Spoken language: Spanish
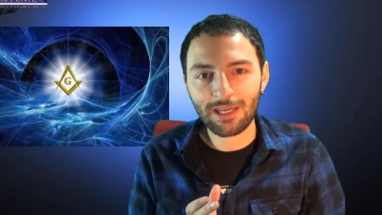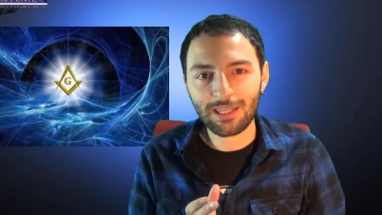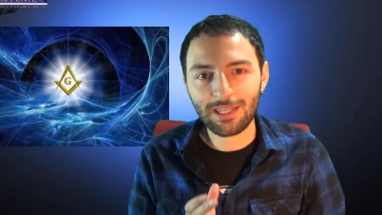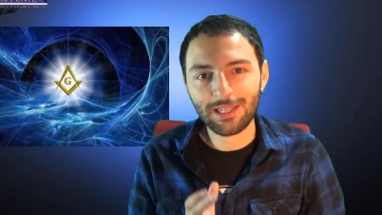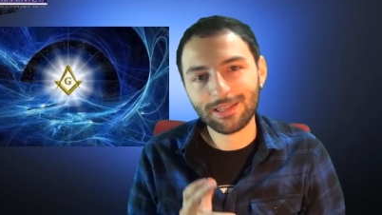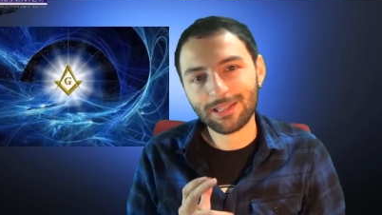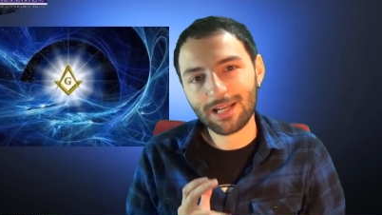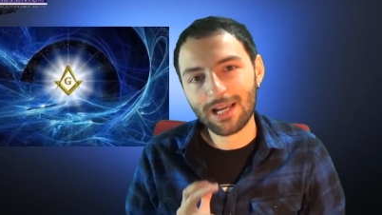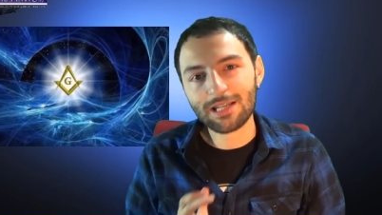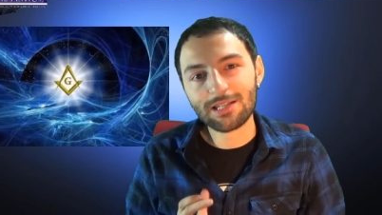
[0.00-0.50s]
que
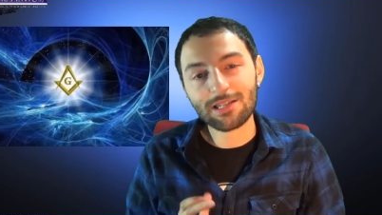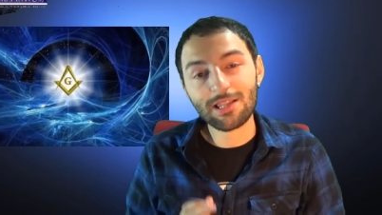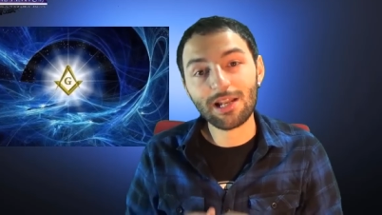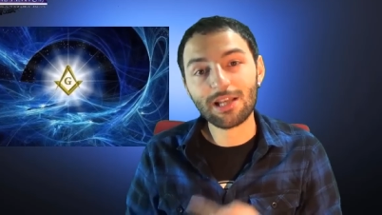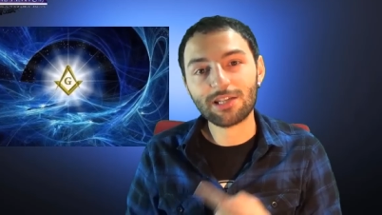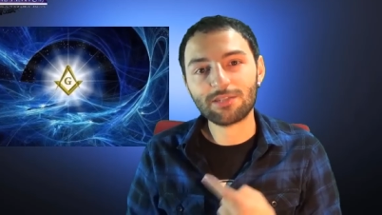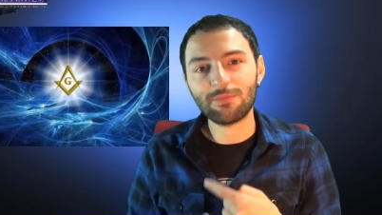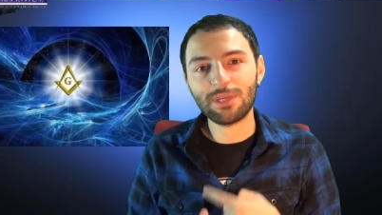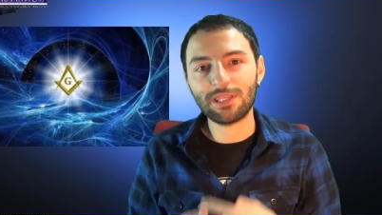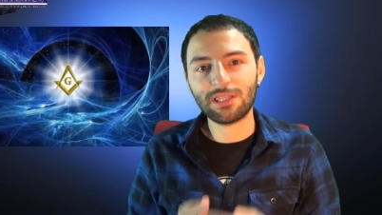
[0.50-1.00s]
detrás de
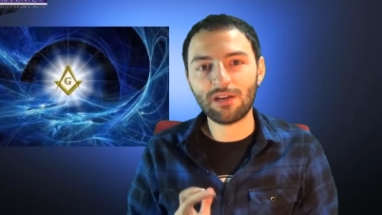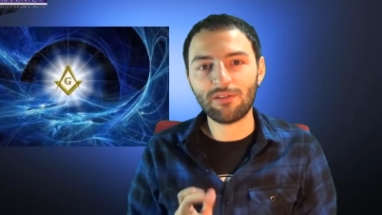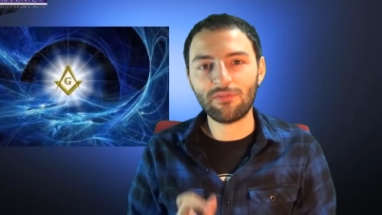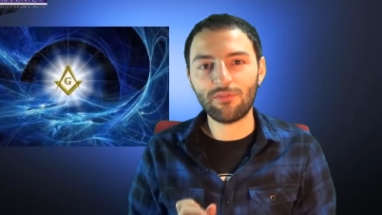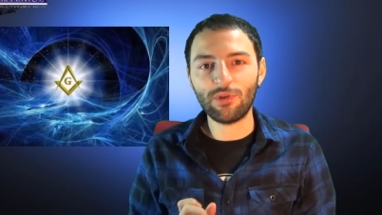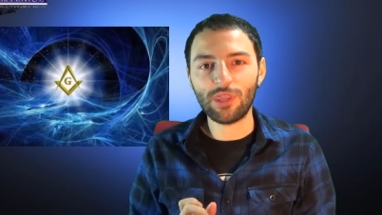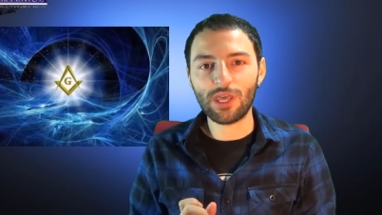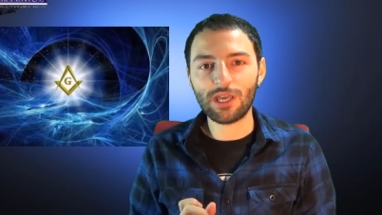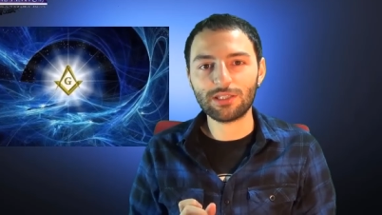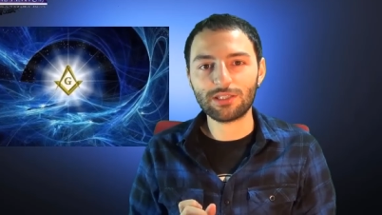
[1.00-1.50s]
las
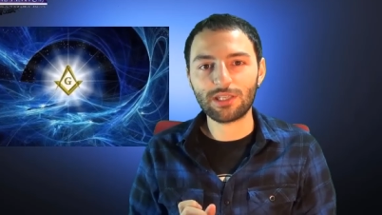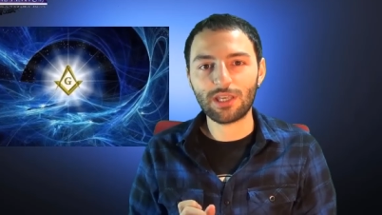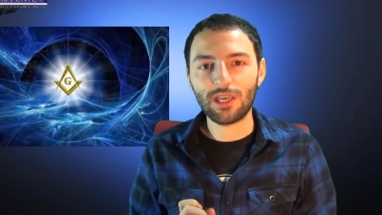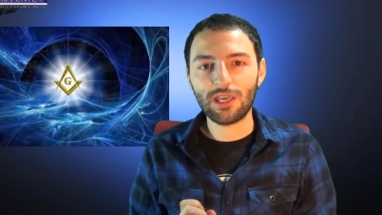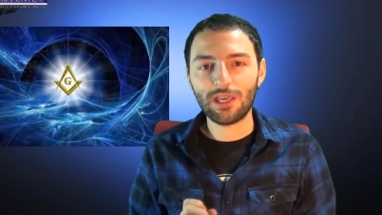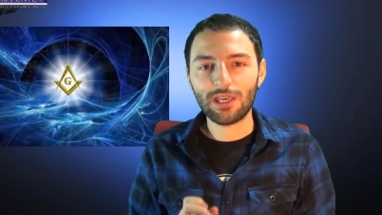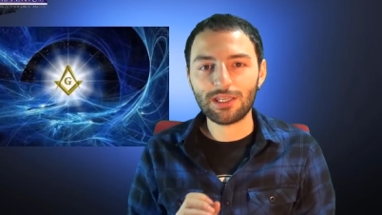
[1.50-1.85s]
metáforas